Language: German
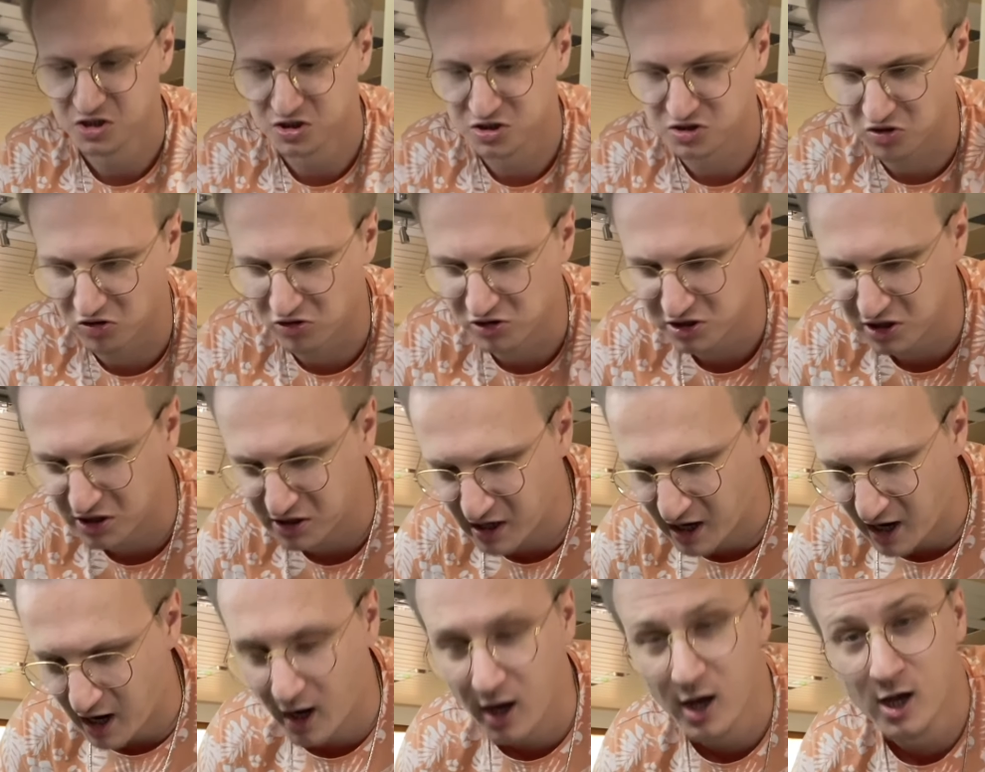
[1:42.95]
sollte
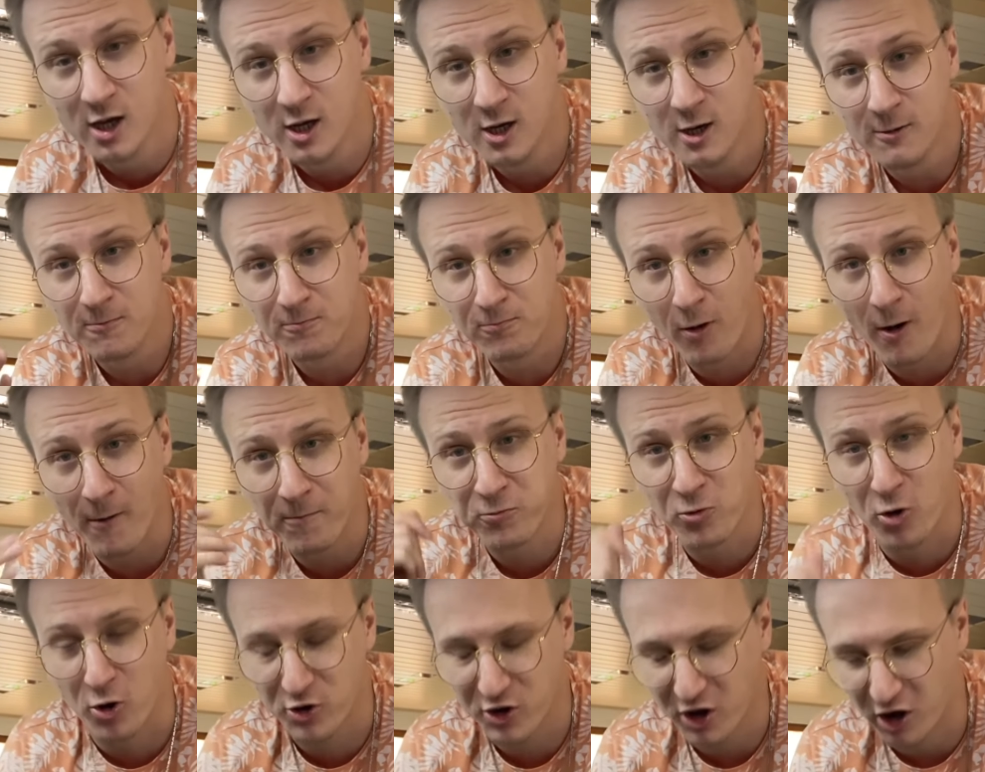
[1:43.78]
da
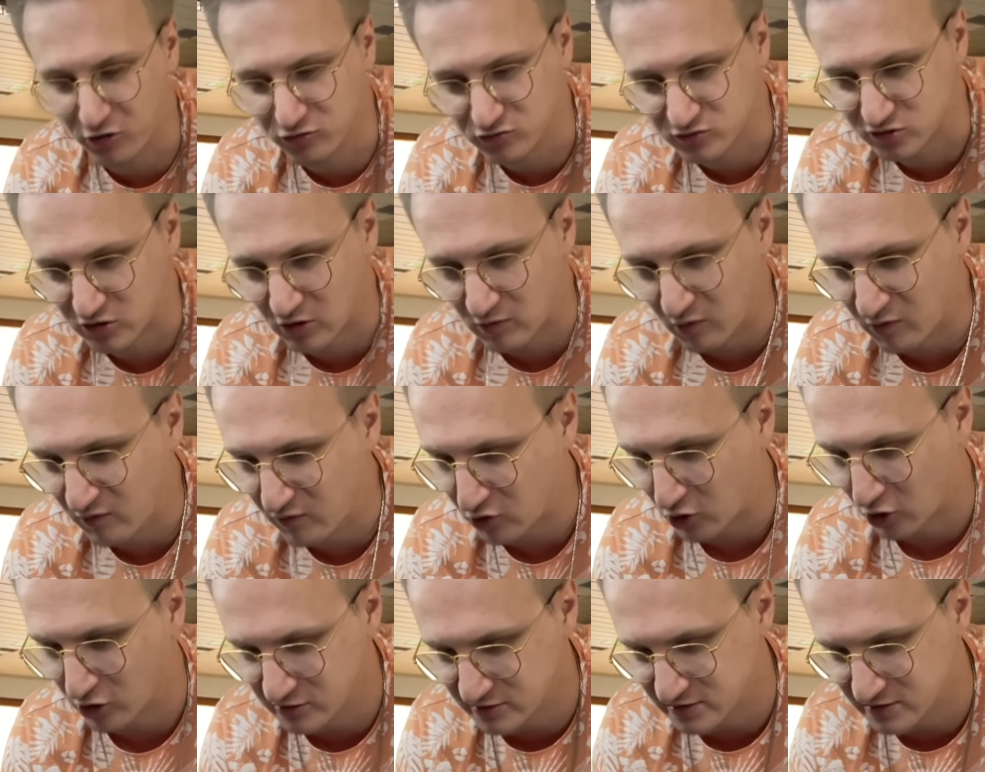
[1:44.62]
Popcorn rauskommen und wir können